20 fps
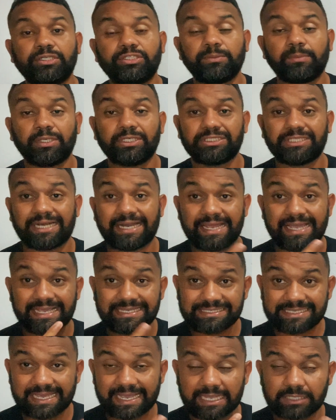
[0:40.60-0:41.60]
te mostrar
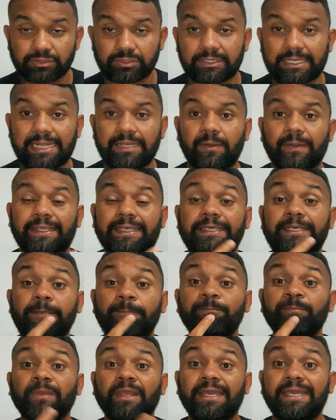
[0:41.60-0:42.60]
esse resultado
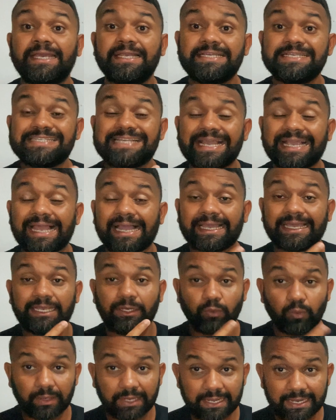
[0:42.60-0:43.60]
aqui e dizer que aqui
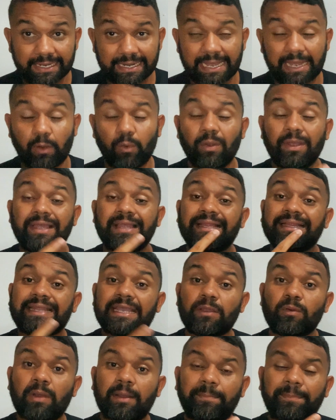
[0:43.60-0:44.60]
no canal
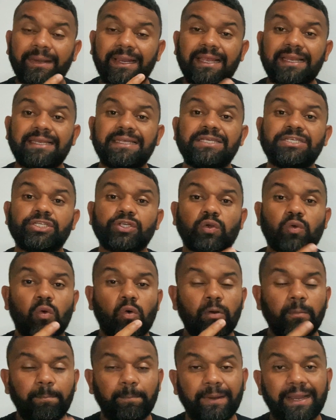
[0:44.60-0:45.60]
tem uma playlist
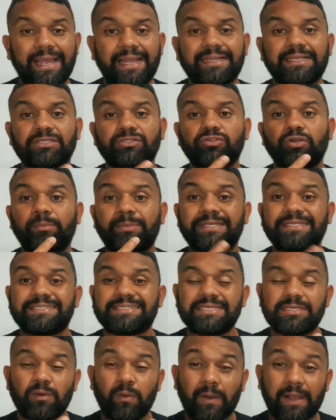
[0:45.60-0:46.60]
completa sobre
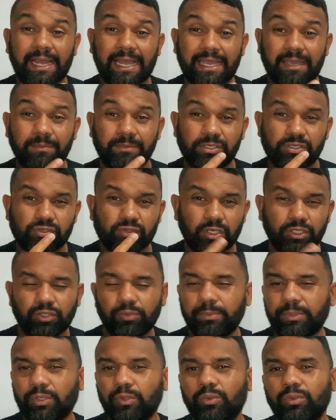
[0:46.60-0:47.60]
5km em
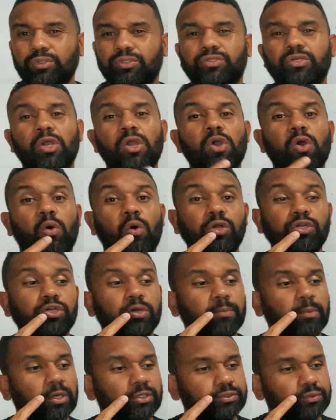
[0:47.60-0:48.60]
18 minutos, onde
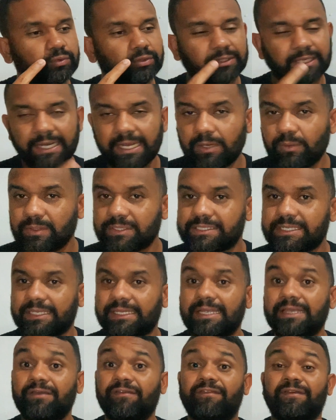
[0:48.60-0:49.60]
eu mostro o treino que você
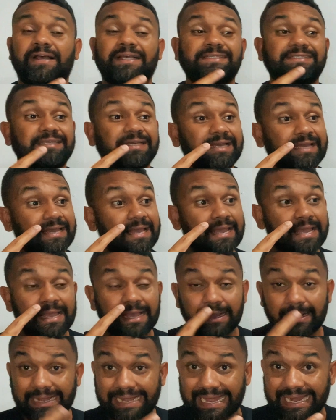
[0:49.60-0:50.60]
tem que fazer,
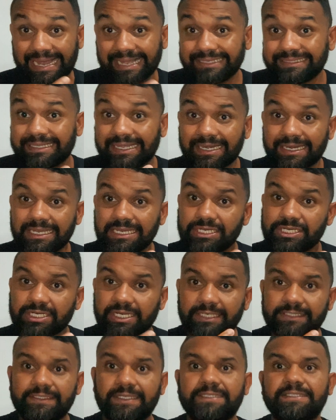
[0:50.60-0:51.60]

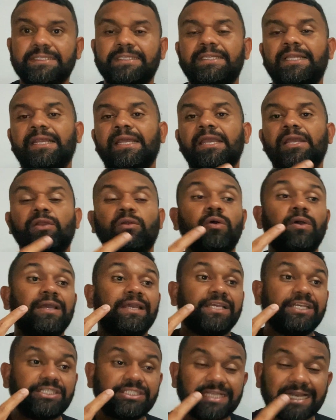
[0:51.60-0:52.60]
características desse treino,
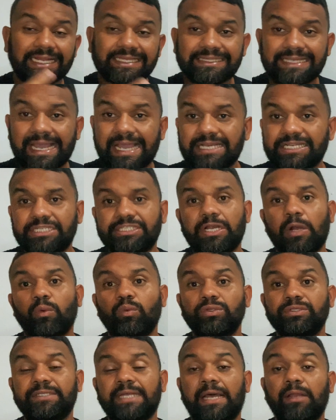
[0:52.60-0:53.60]
estratégias de
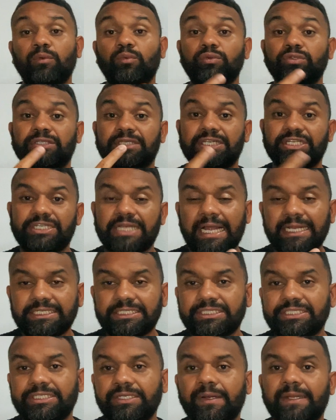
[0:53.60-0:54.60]
alguns alunos que já
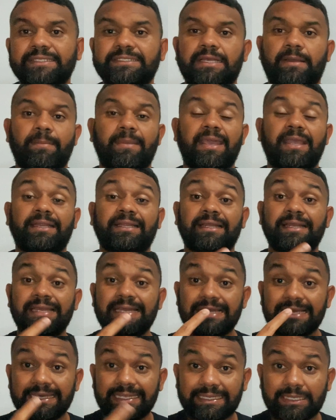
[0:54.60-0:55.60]
atingiram essa meta.
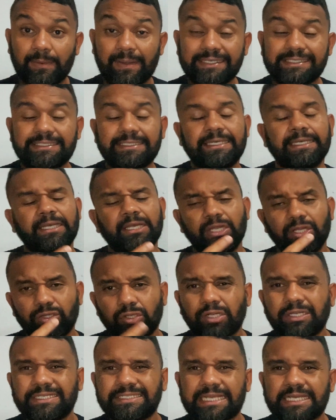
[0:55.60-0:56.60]
Então, assim,
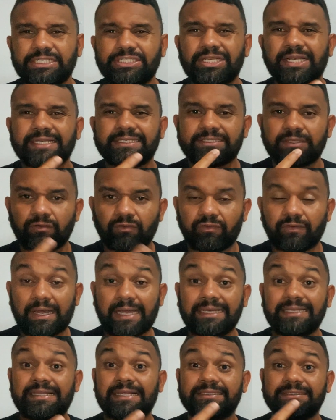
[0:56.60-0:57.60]
todas as dicas são
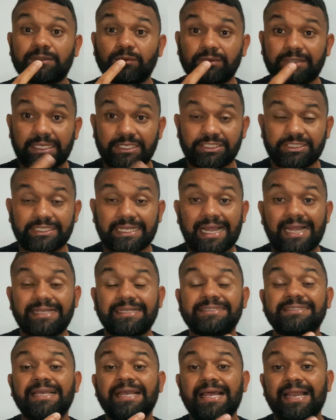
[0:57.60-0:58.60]
válidas, são
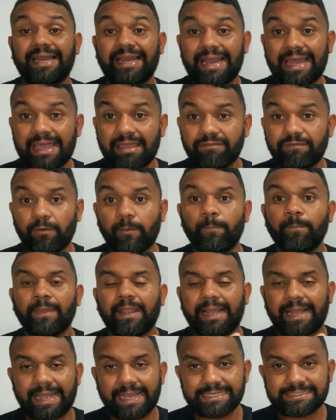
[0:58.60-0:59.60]
testadas, levam
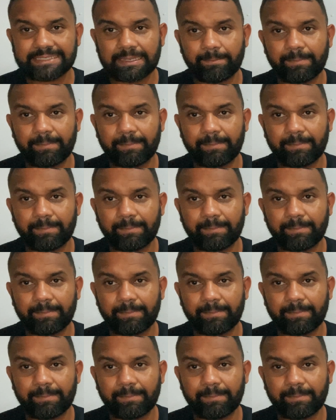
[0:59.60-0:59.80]
a essa